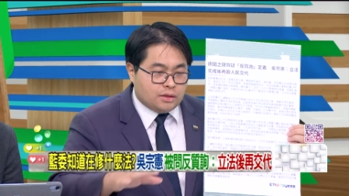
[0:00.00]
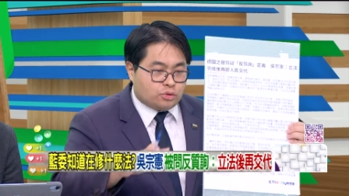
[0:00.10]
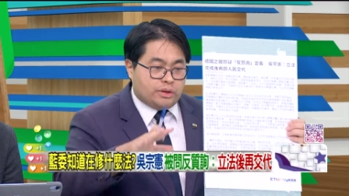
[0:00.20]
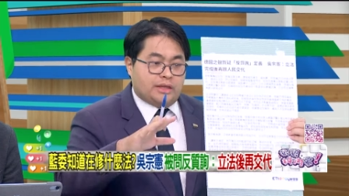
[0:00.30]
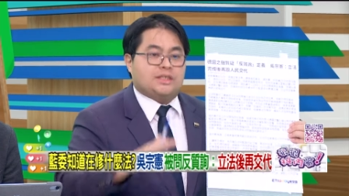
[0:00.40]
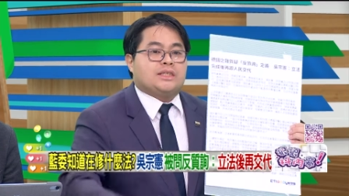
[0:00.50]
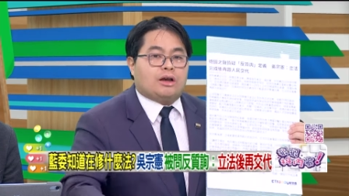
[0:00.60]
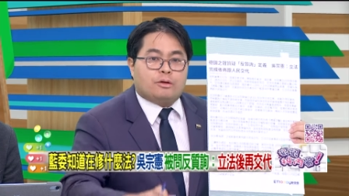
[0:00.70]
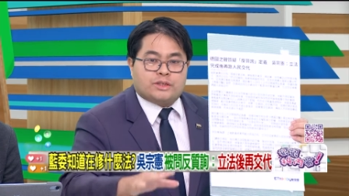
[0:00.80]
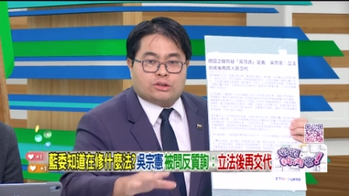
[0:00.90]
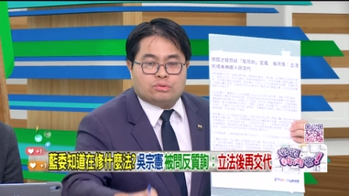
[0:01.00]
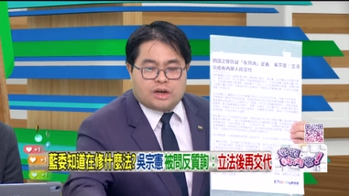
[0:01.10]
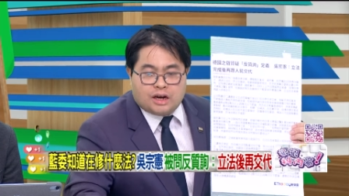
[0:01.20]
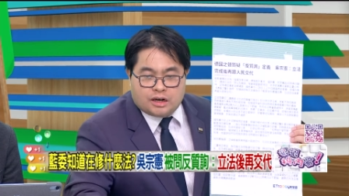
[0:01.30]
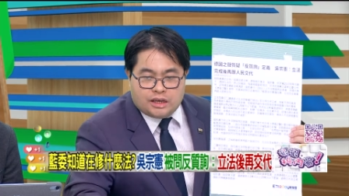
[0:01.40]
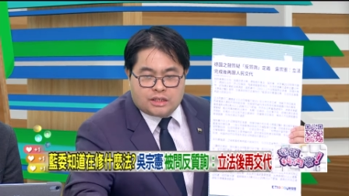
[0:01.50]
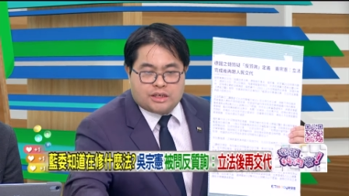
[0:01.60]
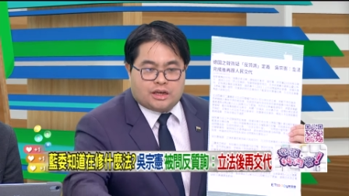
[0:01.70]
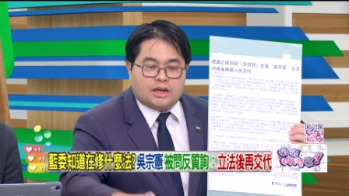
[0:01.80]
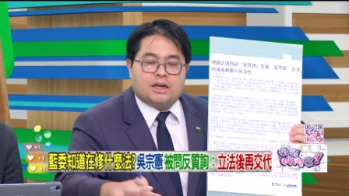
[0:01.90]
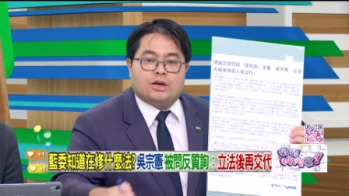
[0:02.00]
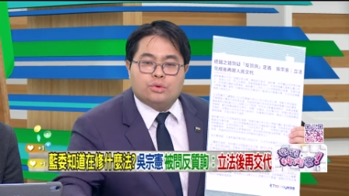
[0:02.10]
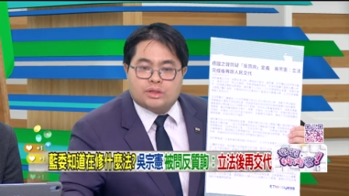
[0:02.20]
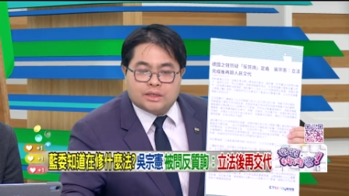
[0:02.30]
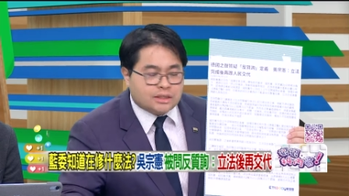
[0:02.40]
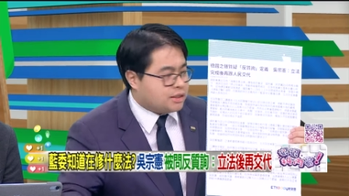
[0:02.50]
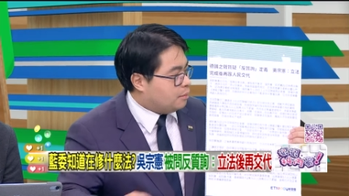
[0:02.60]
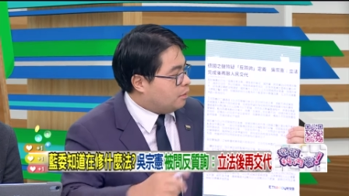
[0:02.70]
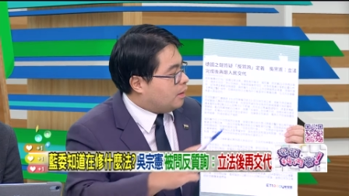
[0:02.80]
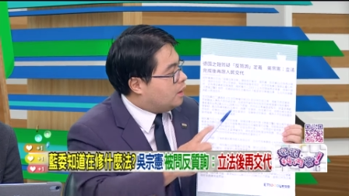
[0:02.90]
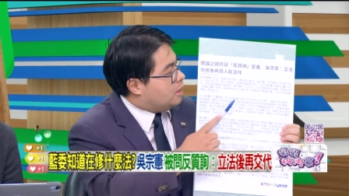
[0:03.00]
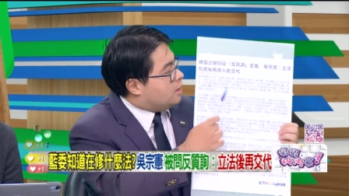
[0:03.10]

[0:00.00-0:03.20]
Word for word: 所以你至少要讲出可理解跟可预见是什么嘛。